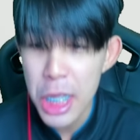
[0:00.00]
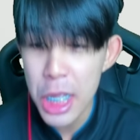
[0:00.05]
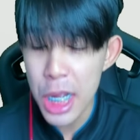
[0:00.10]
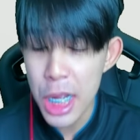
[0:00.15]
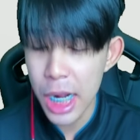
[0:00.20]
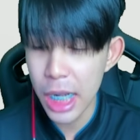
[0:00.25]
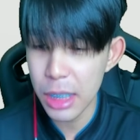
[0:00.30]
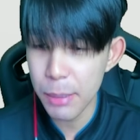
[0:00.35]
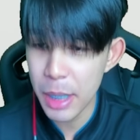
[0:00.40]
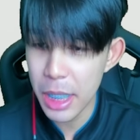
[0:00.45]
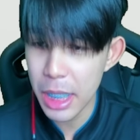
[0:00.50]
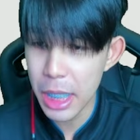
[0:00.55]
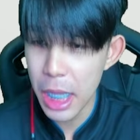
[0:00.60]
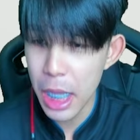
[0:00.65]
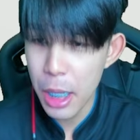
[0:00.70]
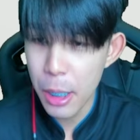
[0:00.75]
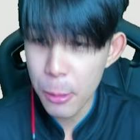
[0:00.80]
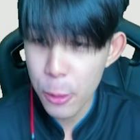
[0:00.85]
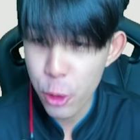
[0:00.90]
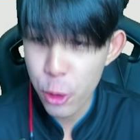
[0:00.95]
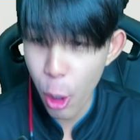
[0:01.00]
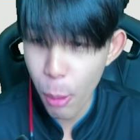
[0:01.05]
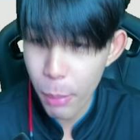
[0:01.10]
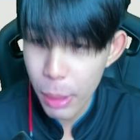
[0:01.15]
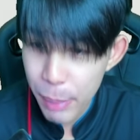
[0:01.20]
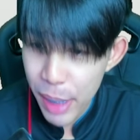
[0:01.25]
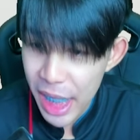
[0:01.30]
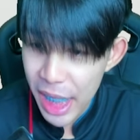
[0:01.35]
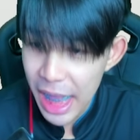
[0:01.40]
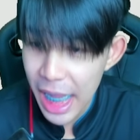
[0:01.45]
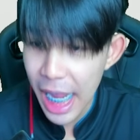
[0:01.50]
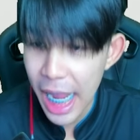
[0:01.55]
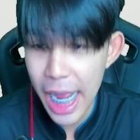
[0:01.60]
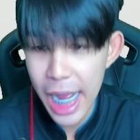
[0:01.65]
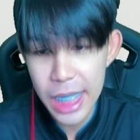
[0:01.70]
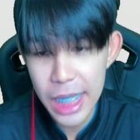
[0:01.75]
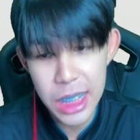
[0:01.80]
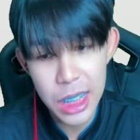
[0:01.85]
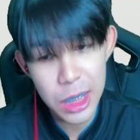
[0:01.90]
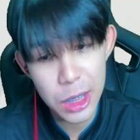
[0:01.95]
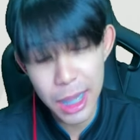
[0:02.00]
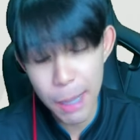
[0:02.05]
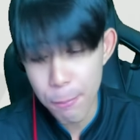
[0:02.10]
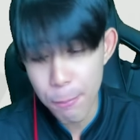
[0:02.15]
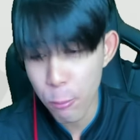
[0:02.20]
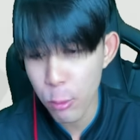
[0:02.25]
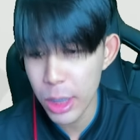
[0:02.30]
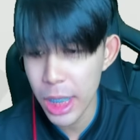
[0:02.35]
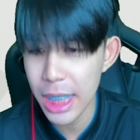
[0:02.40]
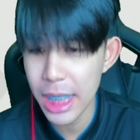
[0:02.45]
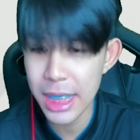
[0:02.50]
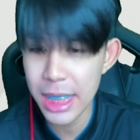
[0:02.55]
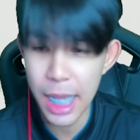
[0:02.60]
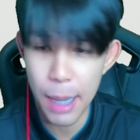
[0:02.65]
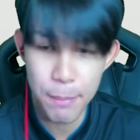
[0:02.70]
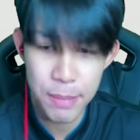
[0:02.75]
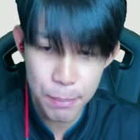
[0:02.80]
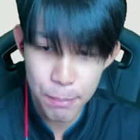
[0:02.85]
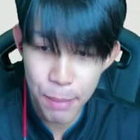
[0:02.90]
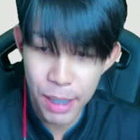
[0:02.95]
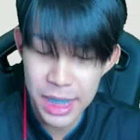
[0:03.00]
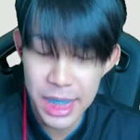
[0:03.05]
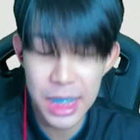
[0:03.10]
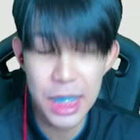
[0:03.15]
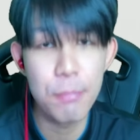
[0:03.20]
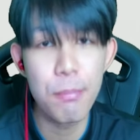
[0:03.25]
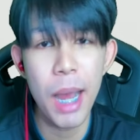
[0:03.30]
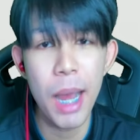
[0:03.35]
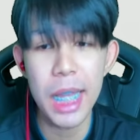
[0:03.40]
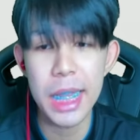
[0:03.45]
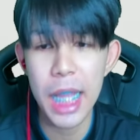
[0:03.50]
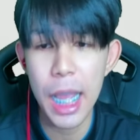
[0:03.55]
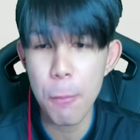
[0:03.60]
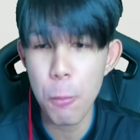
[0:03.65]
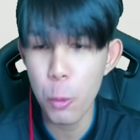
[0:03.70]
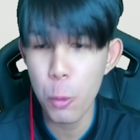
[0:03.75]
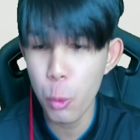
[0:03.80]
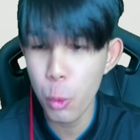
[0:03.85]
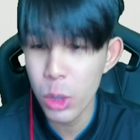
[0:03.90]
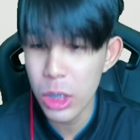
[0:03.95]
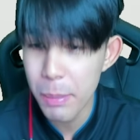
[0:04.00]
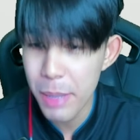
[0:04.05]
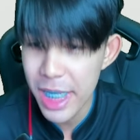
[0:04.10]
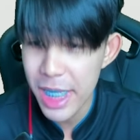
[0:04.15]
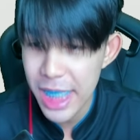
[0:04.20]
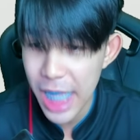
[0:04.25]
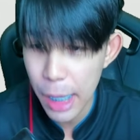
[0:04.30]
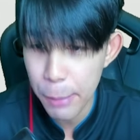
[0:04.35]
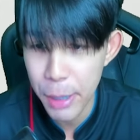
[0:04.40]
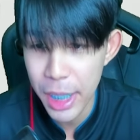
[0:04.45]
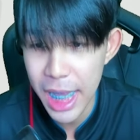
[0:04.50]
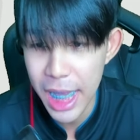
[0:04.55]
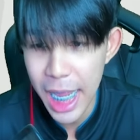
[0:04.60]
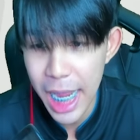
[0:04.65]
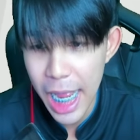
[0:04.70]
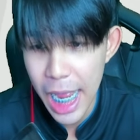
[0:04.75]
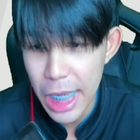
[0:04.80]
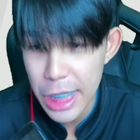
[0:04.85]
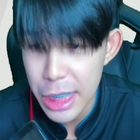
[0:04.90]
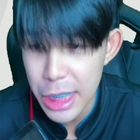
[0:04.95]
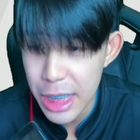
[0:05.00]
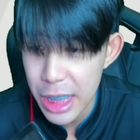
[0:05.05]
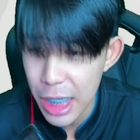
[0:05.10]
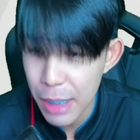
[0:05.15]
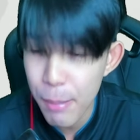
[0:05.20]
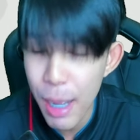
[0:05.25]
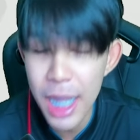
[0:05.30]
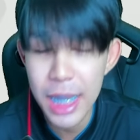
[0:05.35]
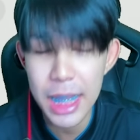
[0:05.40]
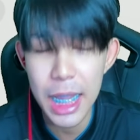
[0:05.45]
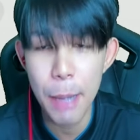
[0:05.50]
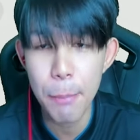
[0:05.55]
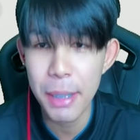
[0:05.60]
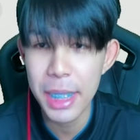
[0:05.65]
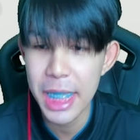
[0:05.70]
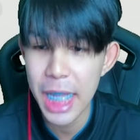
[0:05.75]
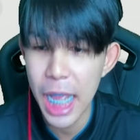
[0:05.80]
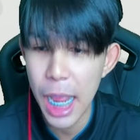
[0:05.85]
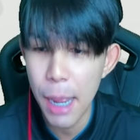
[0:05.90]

ก็จะมี 20,000 เพชรราคาก็จะต่ำกว่านี้จะ 30 บาท 40 บาทนะครับคนดูหรือมีแสนเพชรราคาก็จะเยอะมากตามไปนะครับ